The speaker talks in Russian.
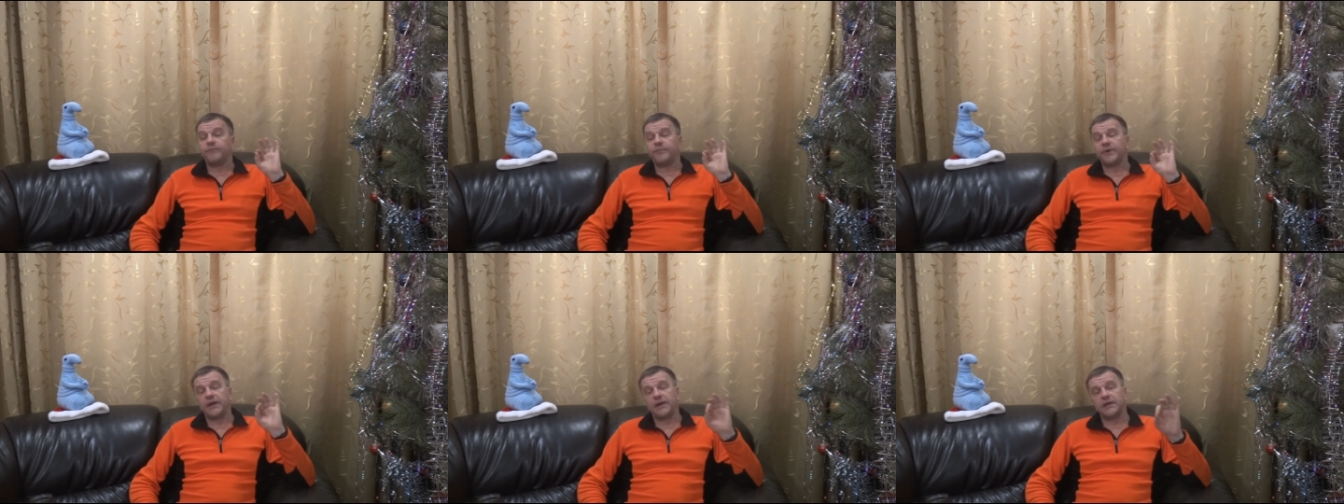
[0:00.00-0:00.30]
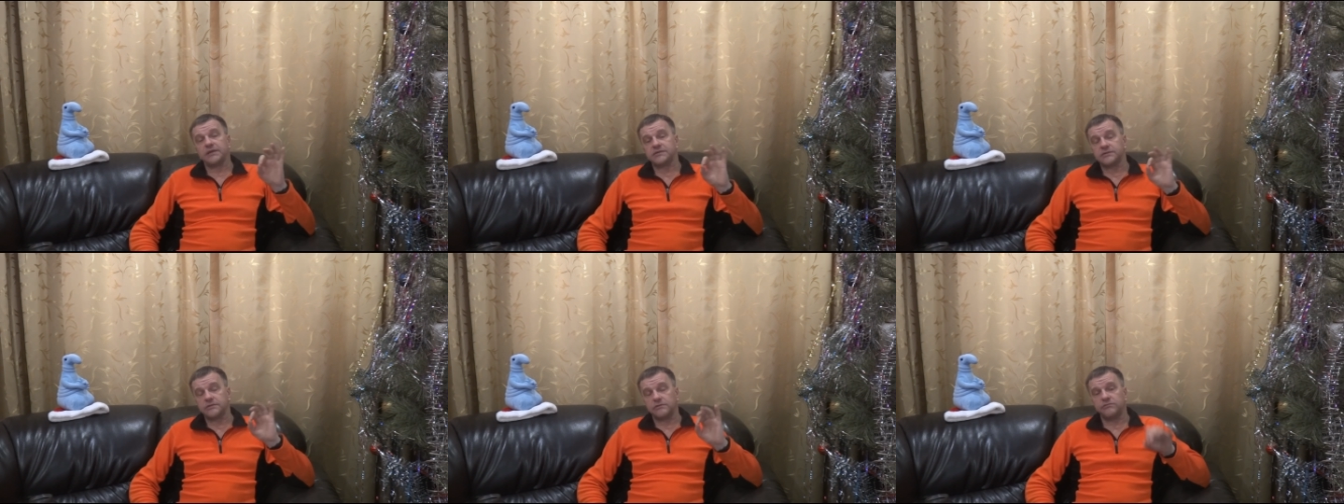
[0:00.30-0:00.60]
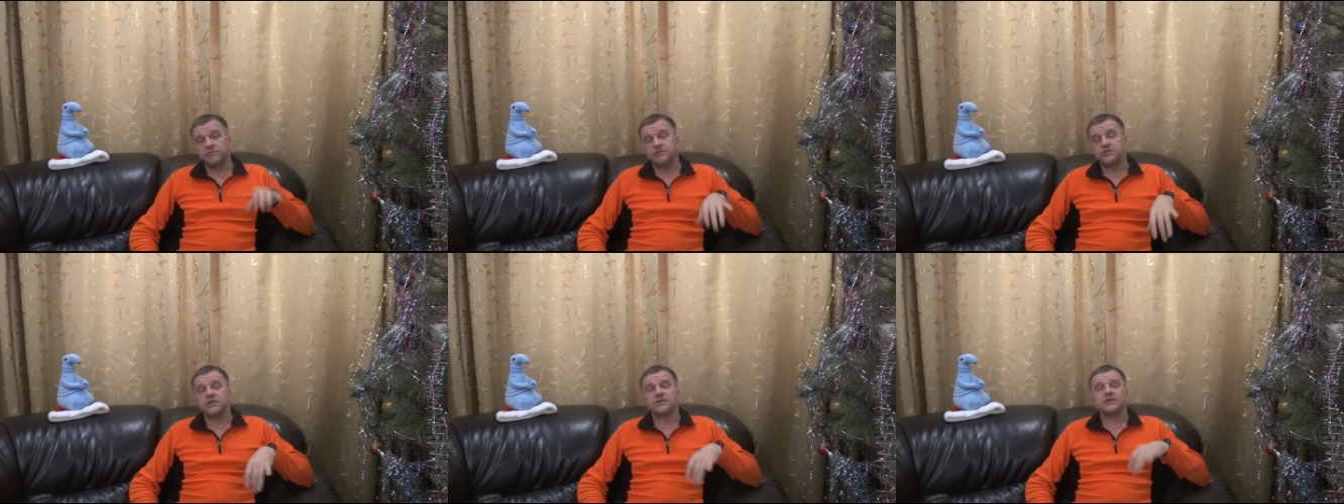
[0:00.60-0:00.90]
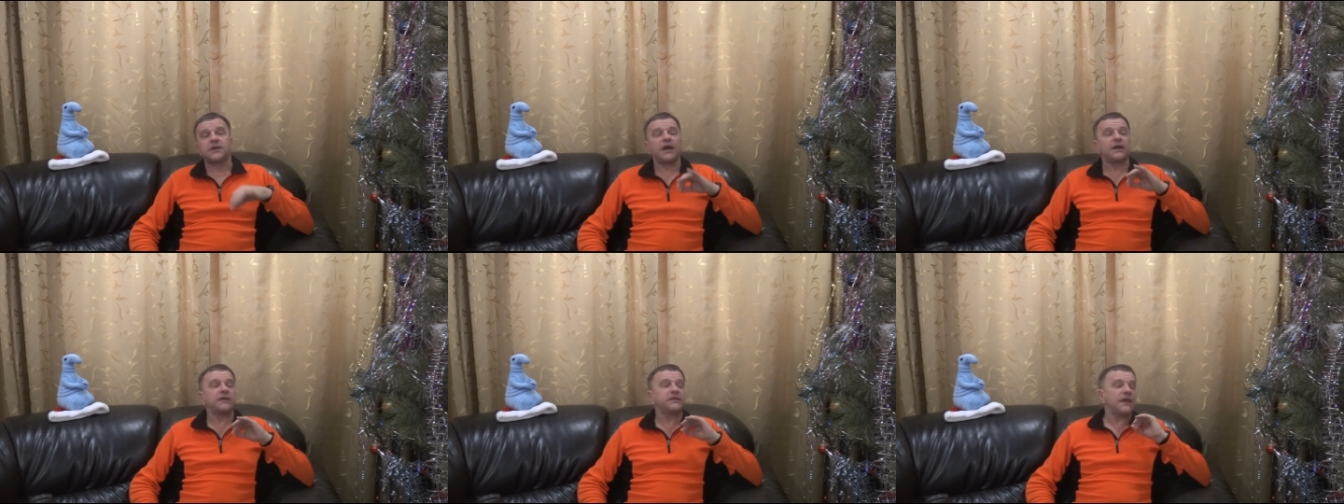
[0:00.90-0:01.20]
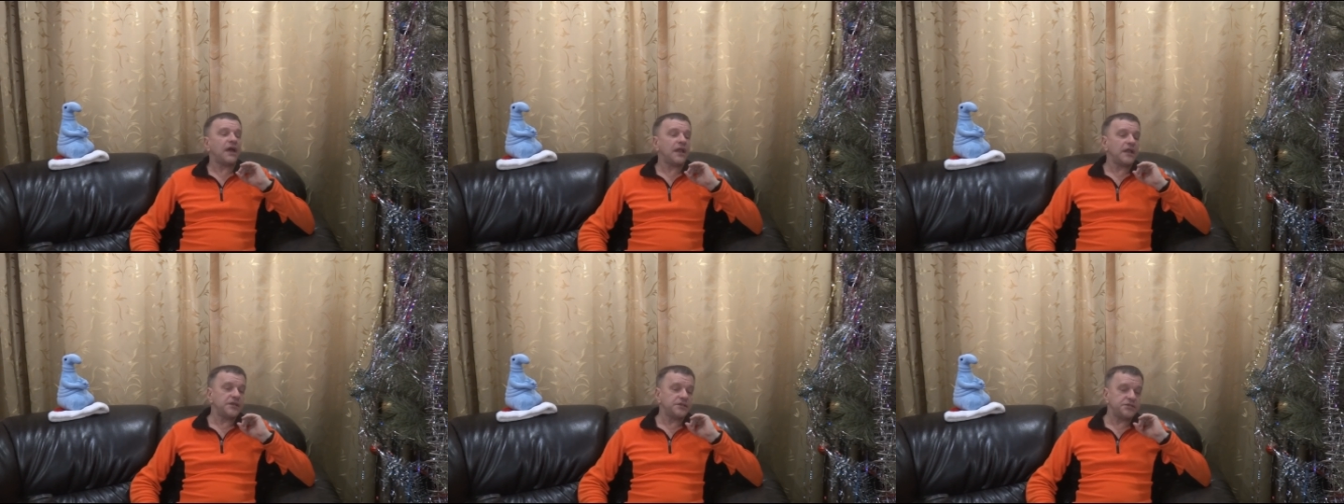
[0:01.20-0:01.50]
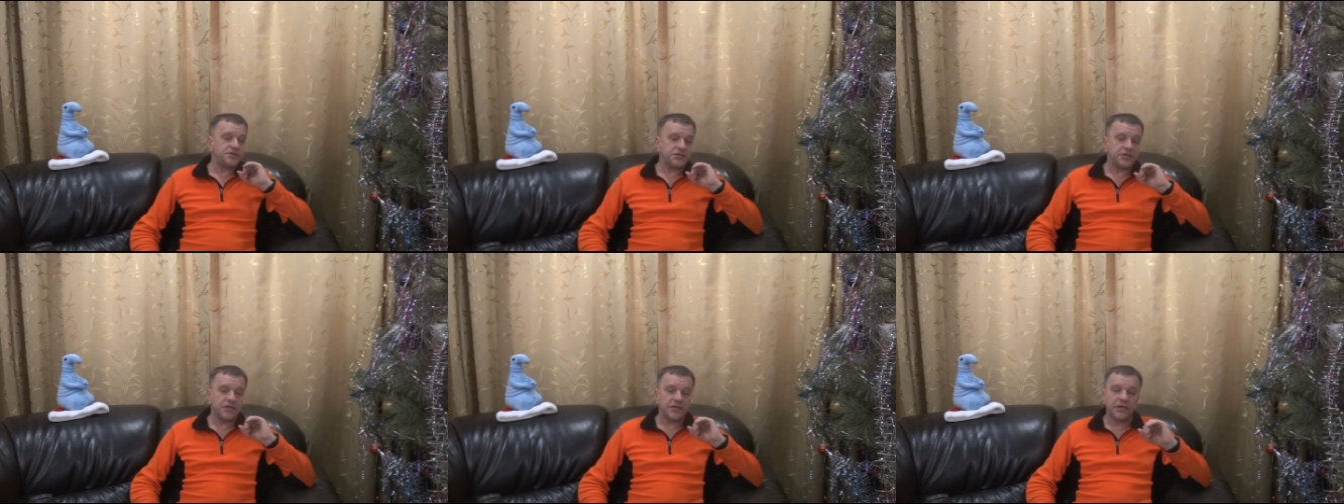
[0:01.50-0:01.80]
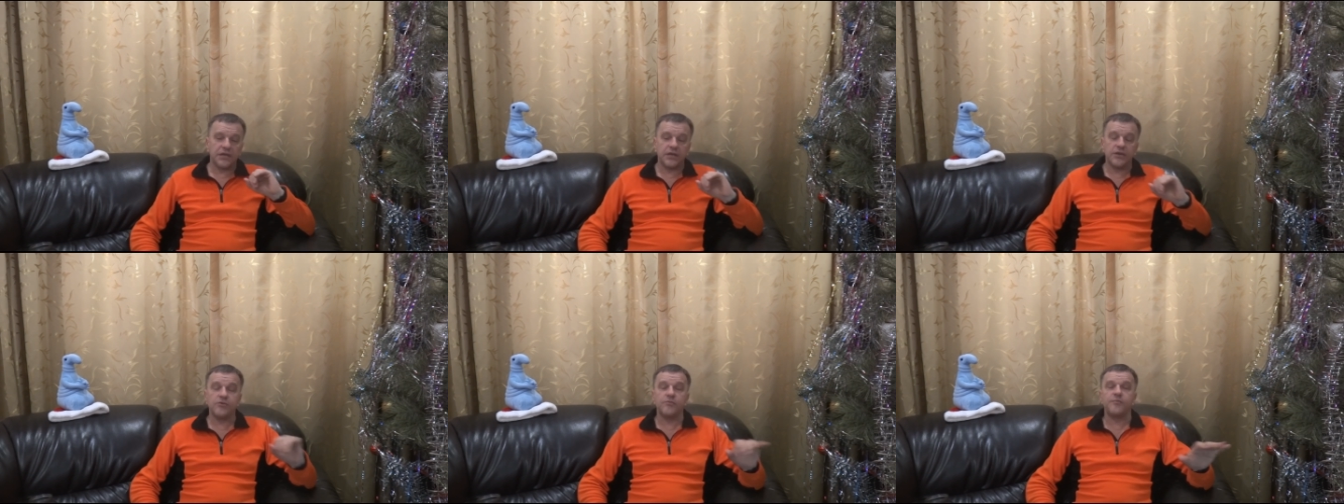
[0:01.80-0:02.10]
Были случаи, когда
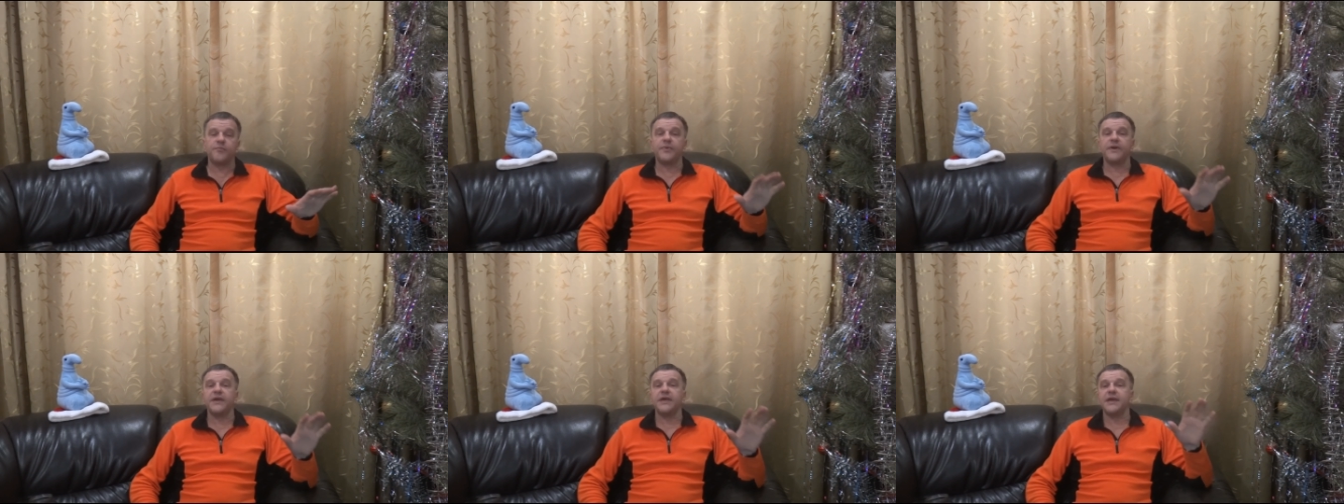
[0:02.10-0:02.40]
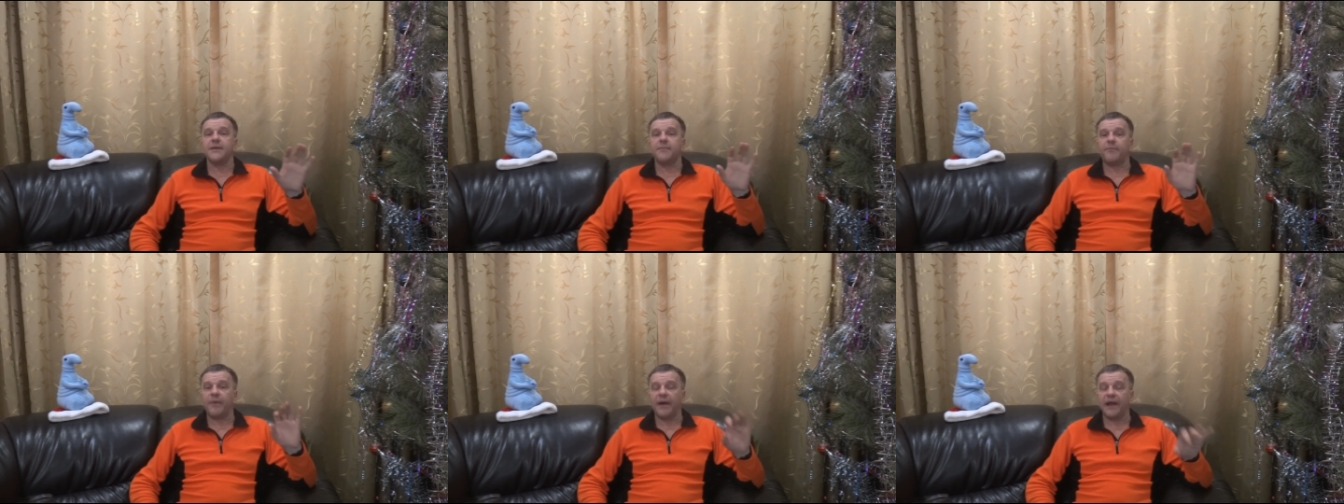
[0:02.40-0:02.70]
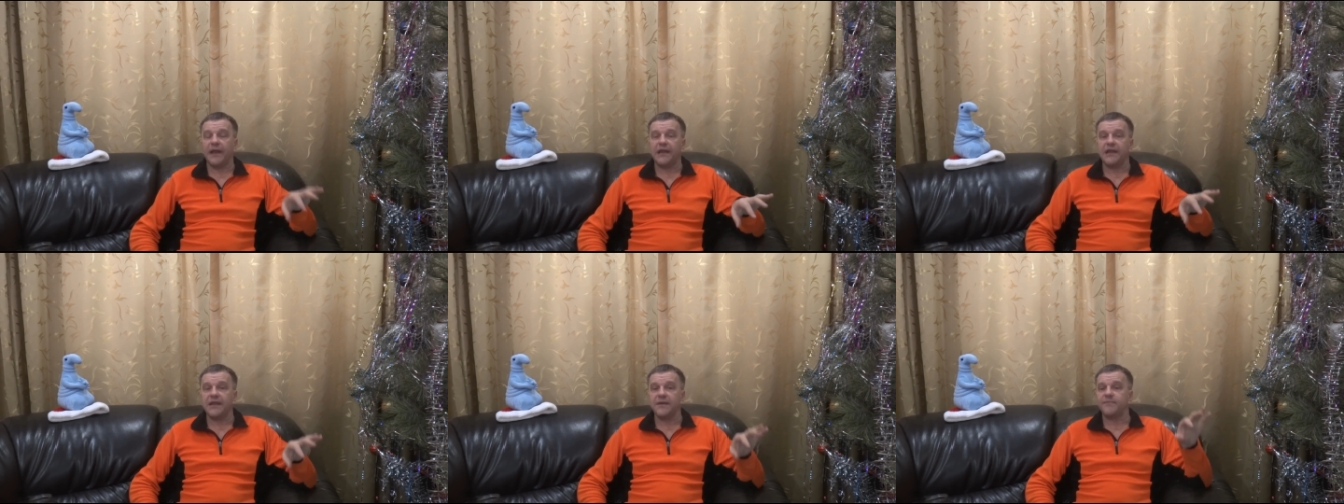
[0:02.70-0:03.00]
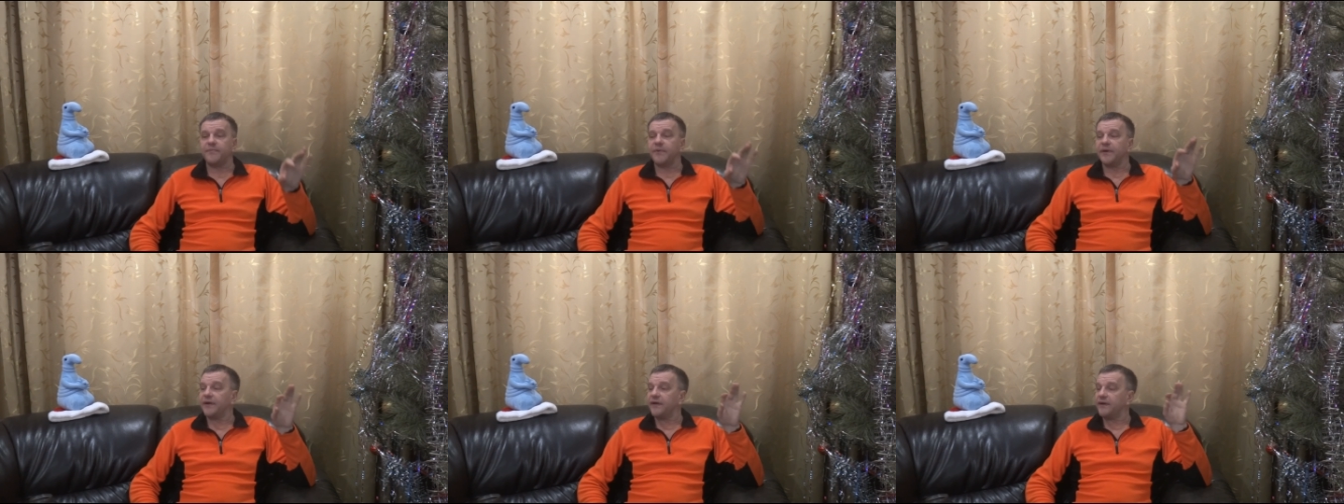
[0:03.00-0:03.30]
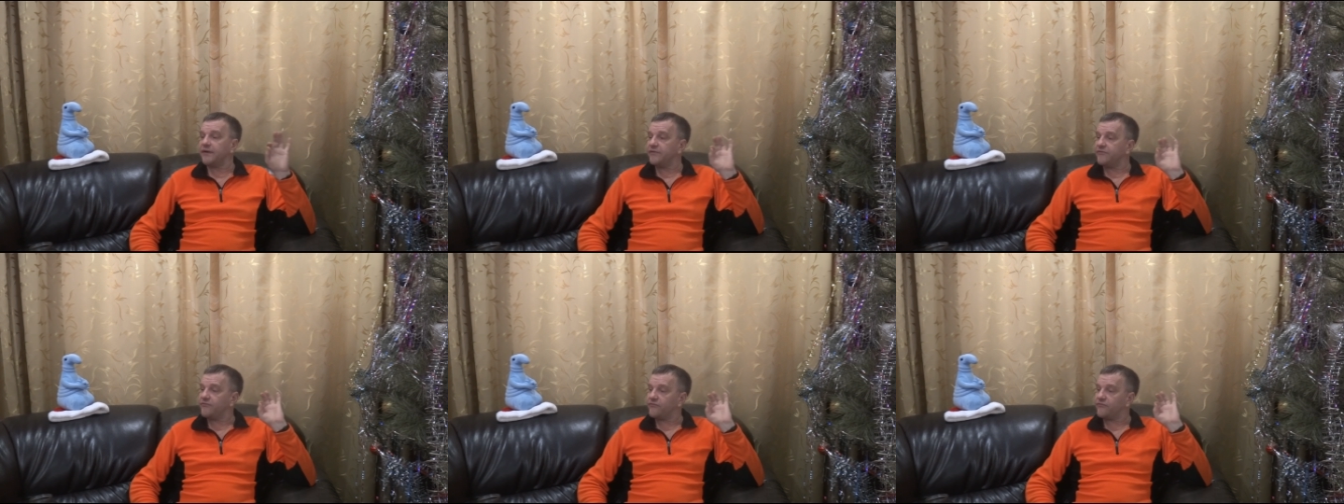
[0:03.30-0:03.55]
лечили любые полипы